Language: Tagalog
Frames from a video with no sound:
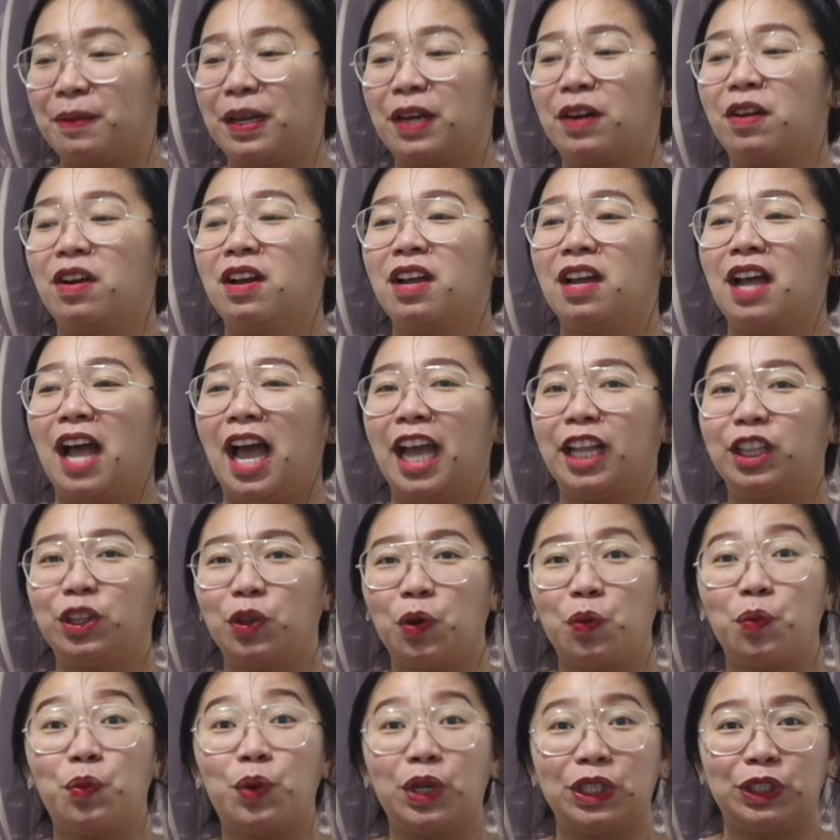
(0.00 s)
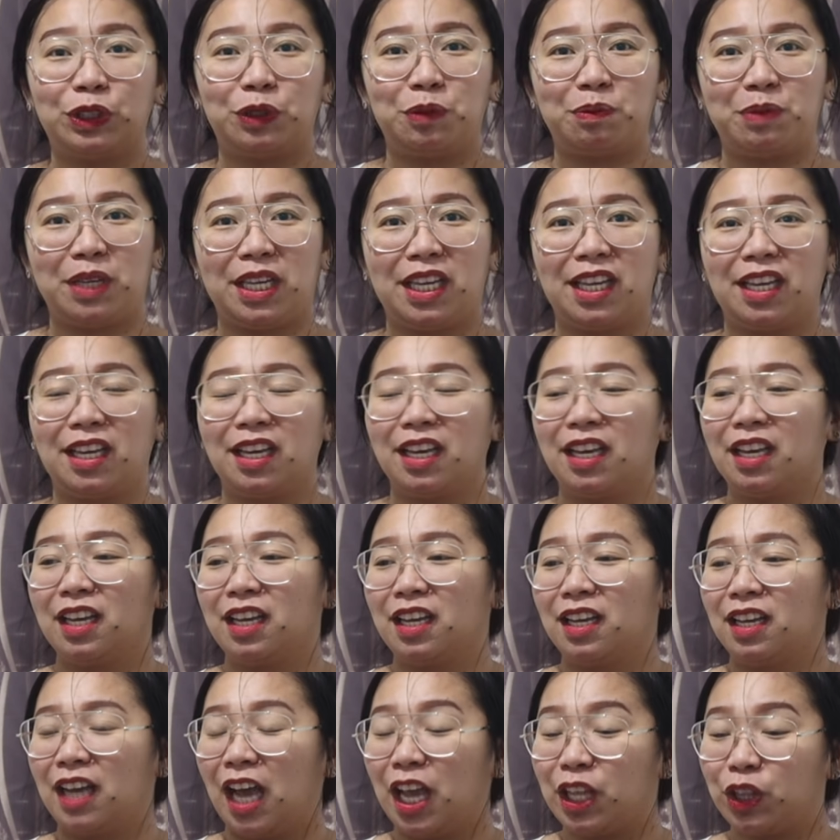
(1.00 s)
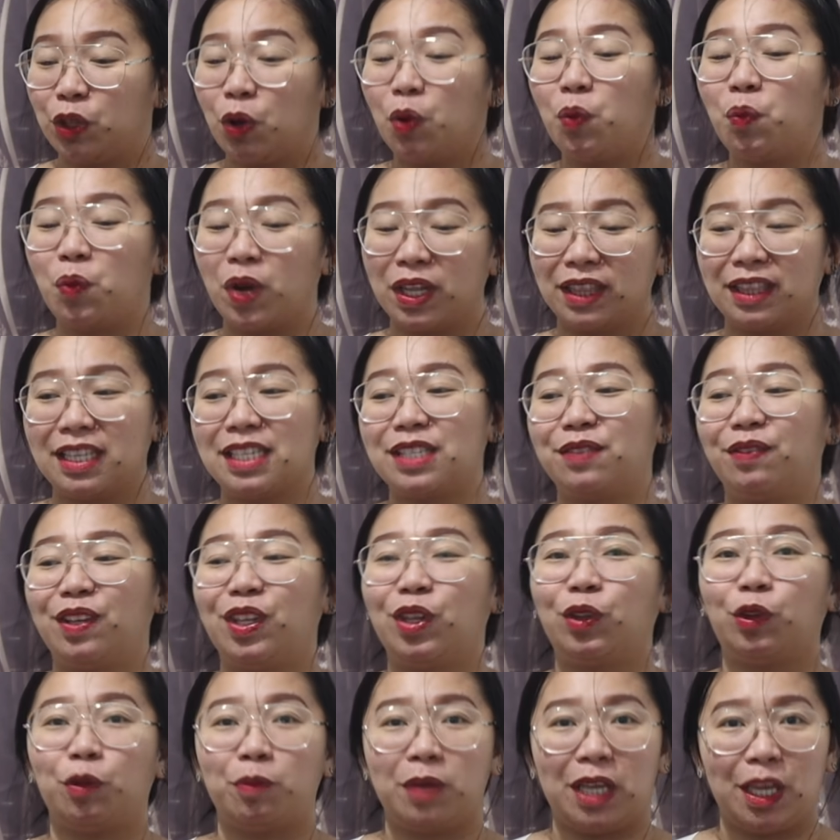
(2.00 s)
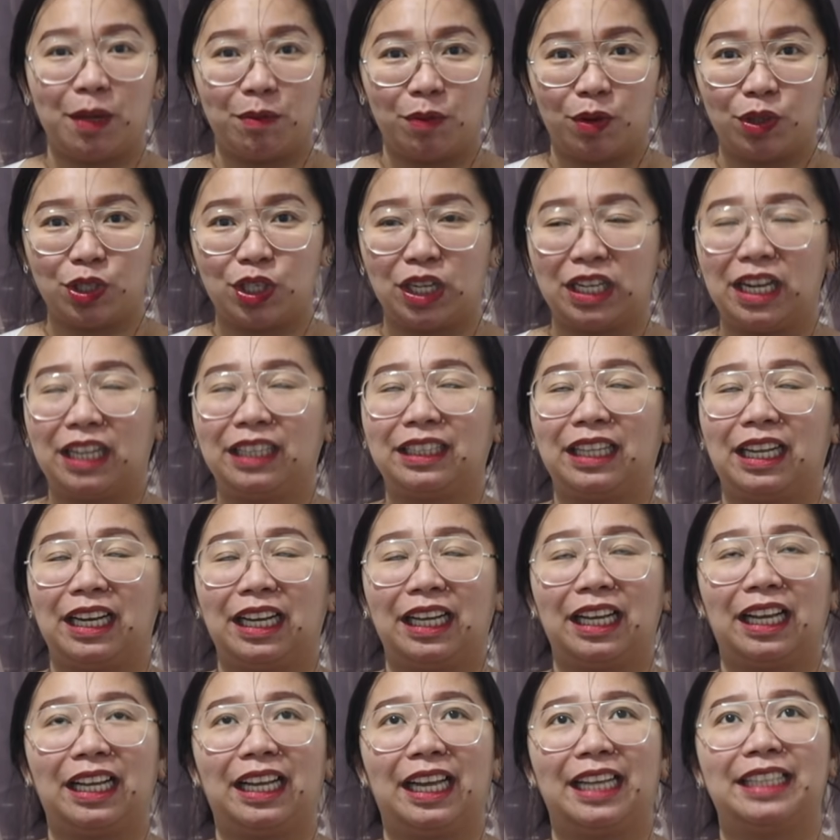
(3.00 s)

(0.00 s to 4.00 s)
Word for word: Pero I don't want to be I don't want this video to be emotional talaga